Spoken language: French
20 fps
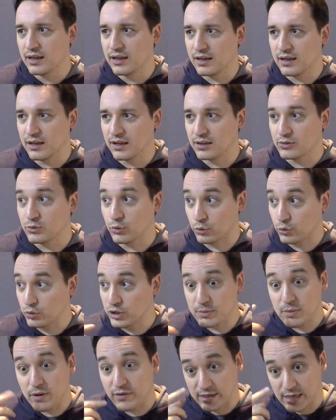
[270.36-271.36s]
donc
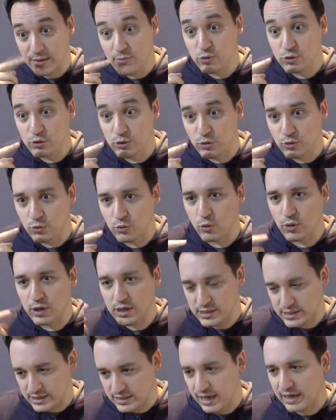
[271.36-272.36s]
uniquement avec la bouche du coup rouler
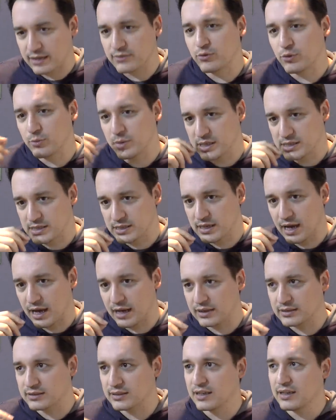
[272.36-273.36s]
des cigarettes fumer des
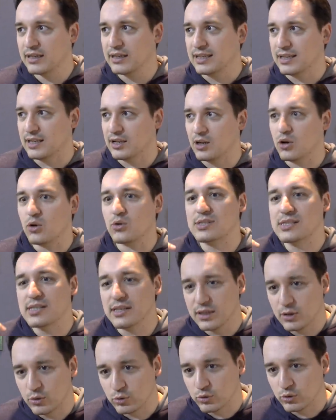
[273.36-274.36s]
cigarettes il lançait
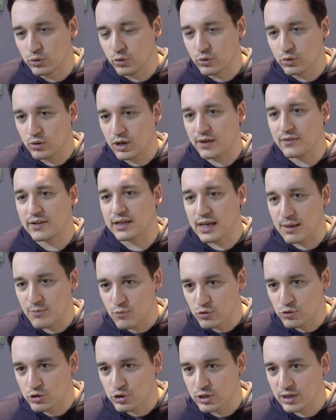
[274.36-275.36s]
des couteaux avec la
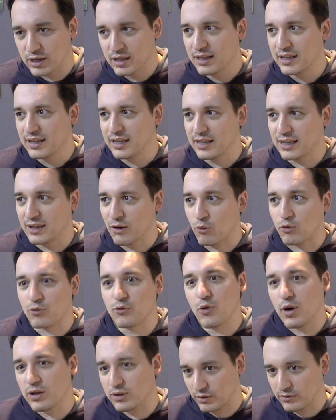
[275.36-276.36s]
bouche et on le
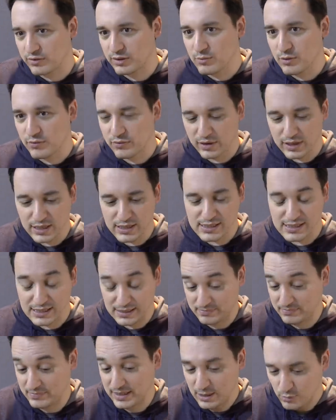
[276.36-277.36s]
voit dans le film Freaks,
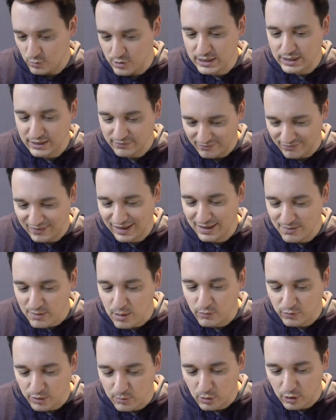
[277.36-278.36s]
et lui était
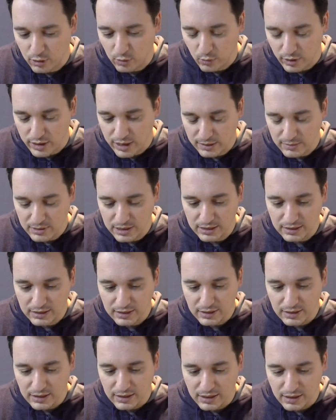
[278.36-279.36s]
vraiment, vraiment incroyable.
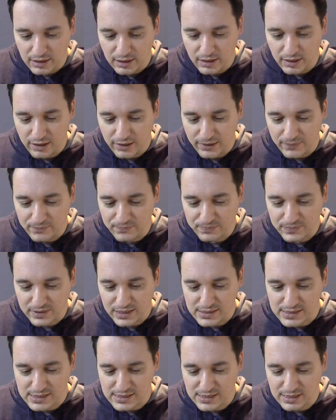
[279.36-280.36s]
Euh,
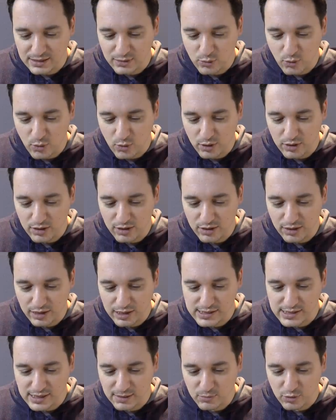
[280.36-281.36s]
sinon, euh,
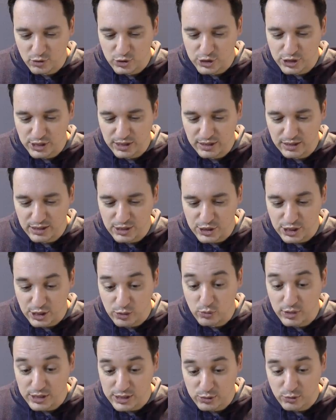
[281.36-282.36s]
récemment, j'ai
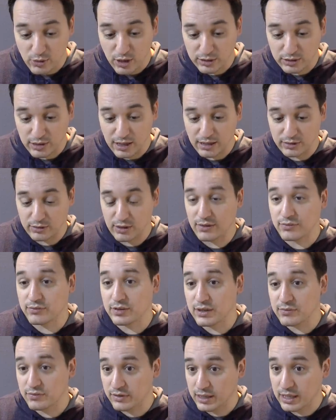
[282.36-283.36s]
lu l'histoire de, la,
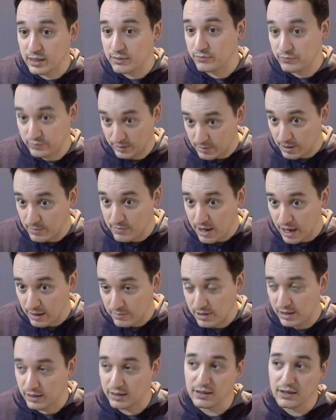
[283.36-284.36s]
vraie femme à
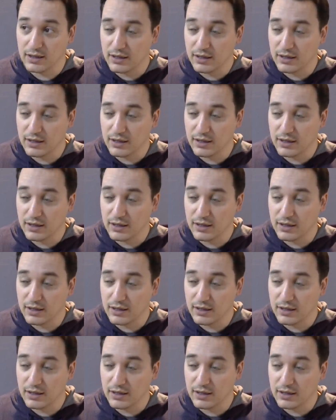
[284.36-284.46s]
barbe